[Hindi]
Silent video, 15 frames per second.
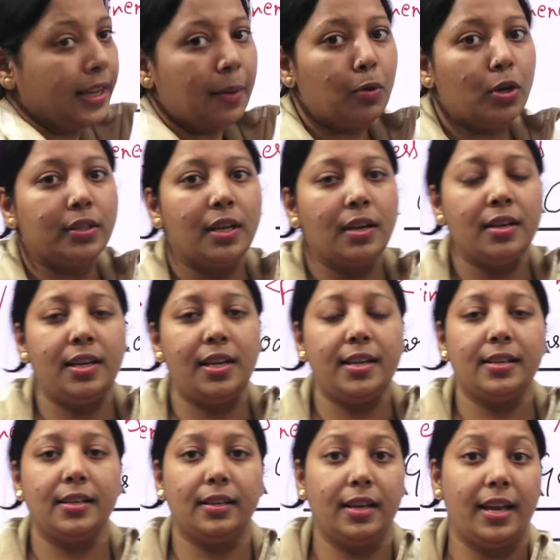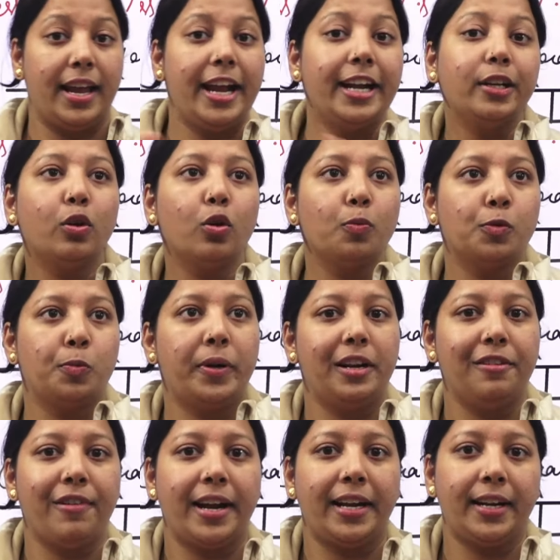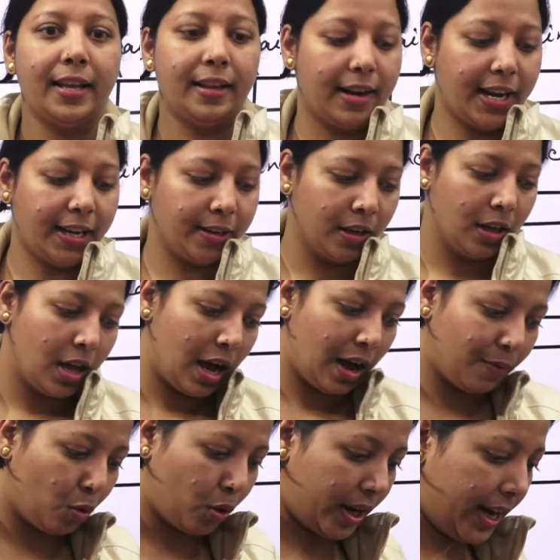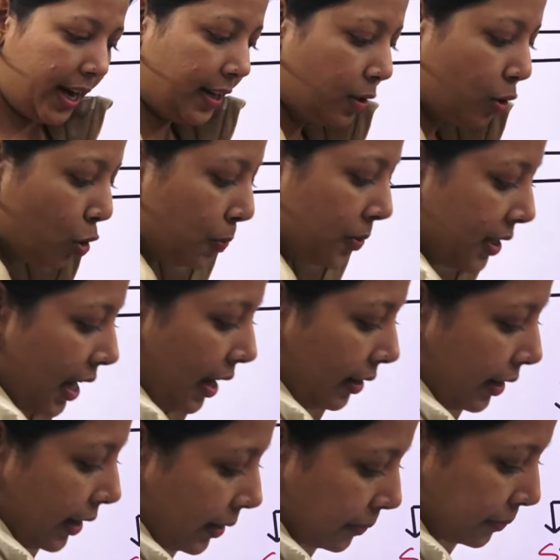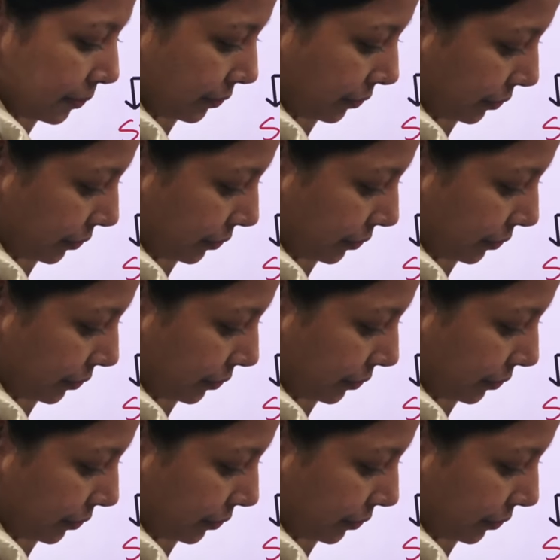क्या बोला था कि एट ग्रुप्स में डिफाइंड है राइट अब वो एट ग्रुप्स क्या क्या है